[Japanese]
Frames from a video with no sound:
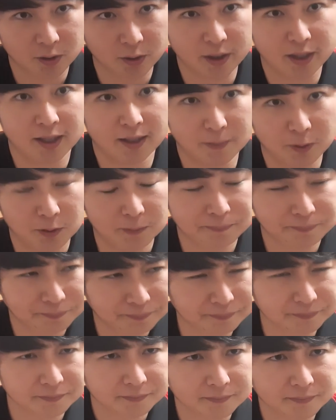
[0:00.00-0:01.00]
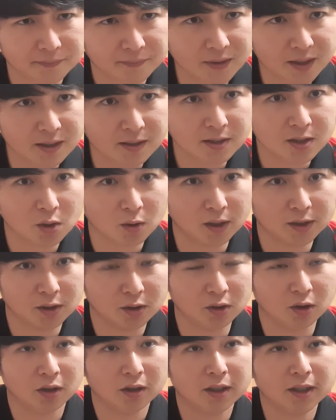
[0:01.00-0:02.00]
これからも、そこはど
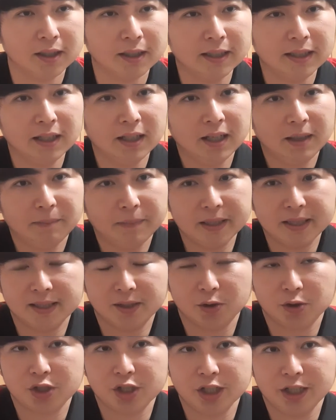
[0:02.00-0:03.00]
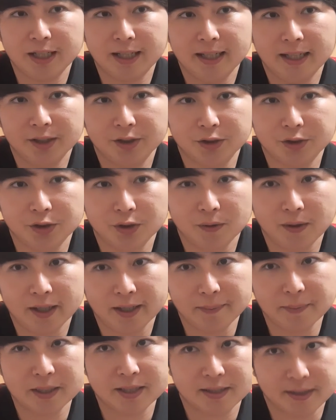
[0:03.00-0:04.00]
んどん見せてほしいなというのはあ
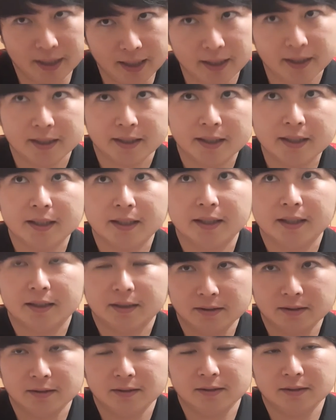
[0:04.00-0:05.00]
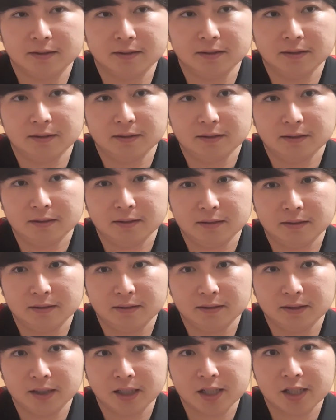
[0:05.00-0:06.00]
りますね。うん。
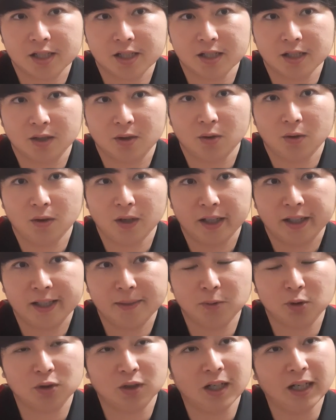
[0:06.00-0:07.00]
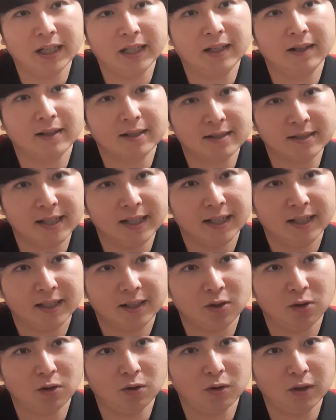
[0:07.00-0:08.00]
だし、こう、秋元が相変わらずね、
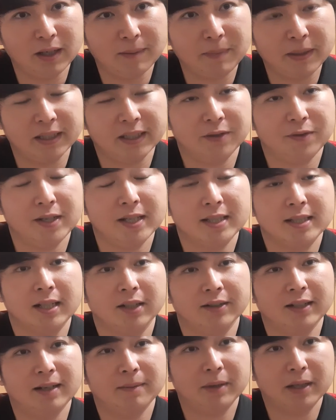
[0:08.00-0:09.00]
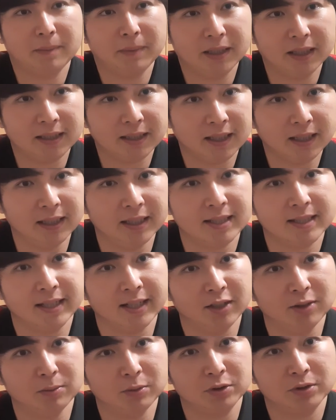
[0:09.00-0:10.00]
こう、やっぱりディフェンスなのであまり目立たないですけ
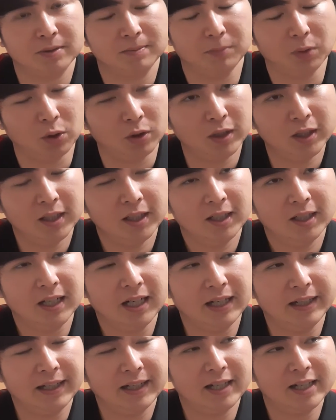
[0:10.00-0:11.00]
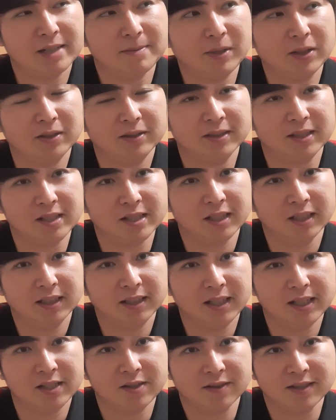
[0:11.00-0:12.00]
れども、もう、跳ね返しまくってたし、1
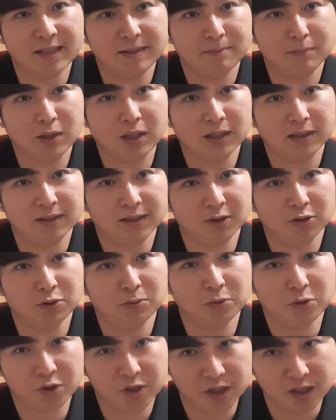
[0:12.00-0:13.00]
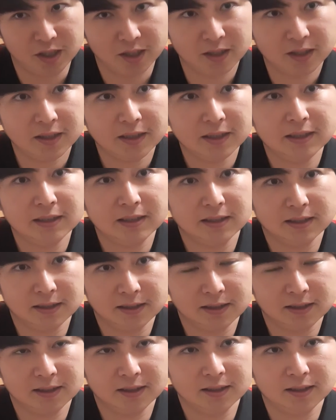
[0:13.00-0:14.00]
対1は全部勝ってたと思うし、うん、
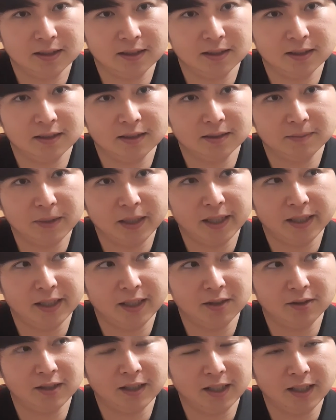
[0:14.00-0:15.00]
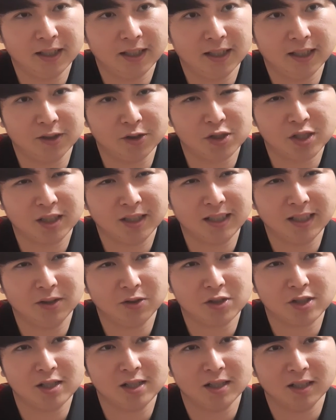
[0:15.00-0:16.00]
まあヘディングでね、あの失点
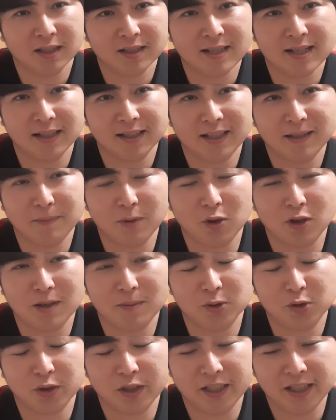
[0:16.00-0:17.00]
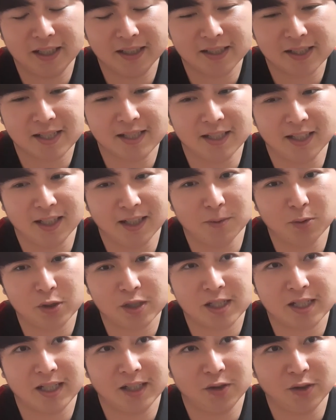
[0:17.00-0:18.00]
のシーン、3点目岡本に入れられたシーンなんかも
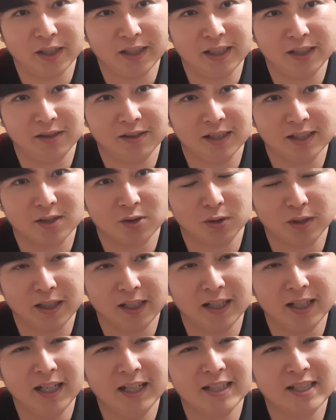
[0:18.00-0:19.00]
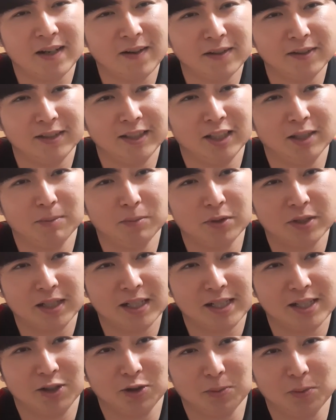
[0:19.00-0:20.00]
しっかりとヘディングであそこでね、触るっていうのも
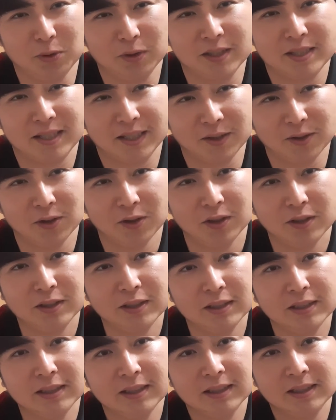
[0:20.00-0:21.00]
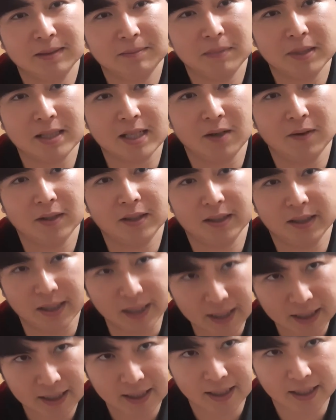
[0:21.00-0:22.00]
難しいと思うんですけど、まあ触って
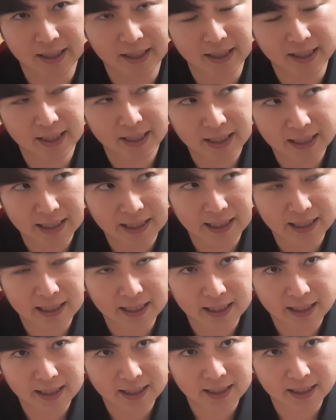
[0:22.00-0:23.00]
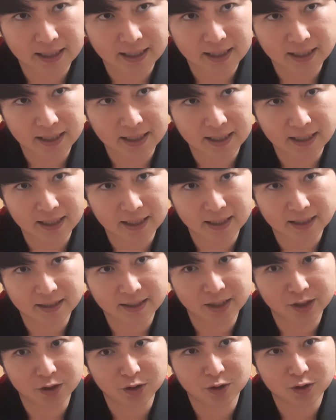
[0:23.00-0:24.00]
ね、えー、っ
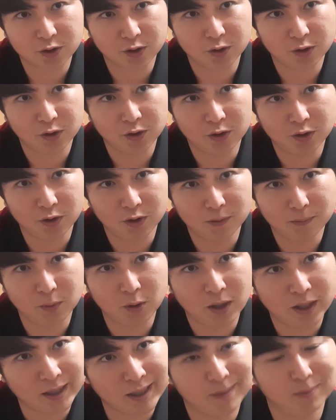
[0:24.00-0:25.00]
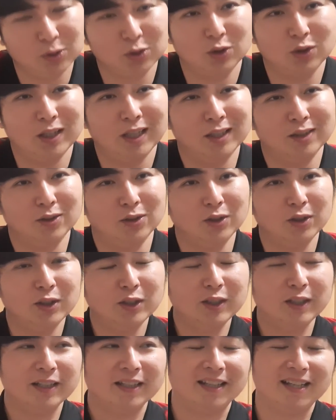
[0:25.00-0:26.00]
ていう、その、もう秋元のあの、
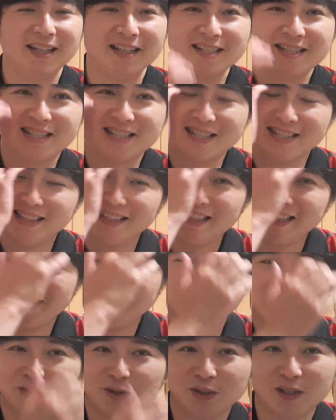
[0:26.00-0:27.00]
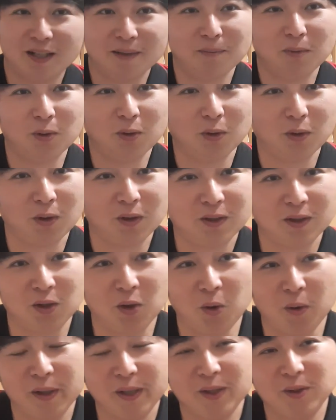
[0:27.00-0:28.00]
献身的というか、もう、
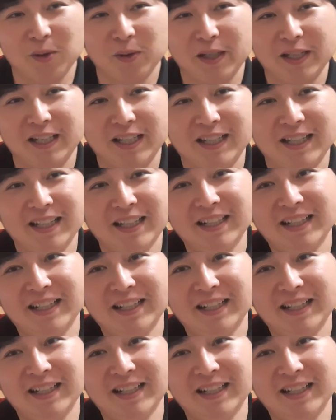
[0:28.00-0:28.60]
ゴリゴリに、